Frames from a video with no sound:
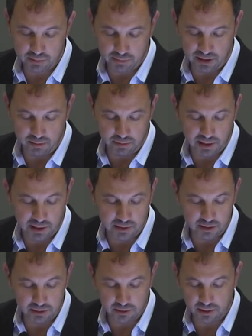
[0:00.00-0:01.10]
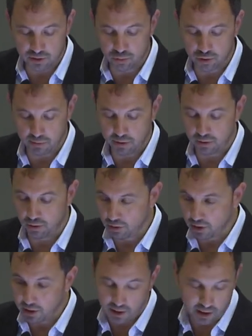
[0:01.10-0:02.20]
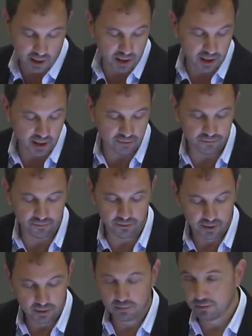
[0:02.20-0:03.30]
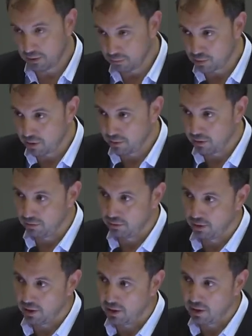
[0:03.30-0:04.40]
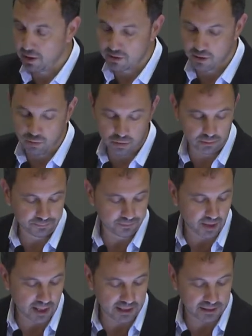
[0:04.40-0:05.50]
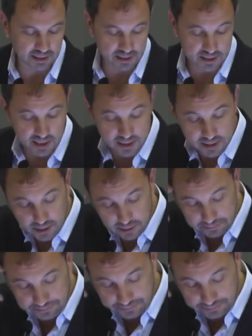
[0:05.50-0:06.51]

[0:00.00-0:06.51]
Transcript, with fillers: Manel Villalante, y que suscribieron Lógica a ECAF, como saben, originarias de uno, Anatrans y ASTIC.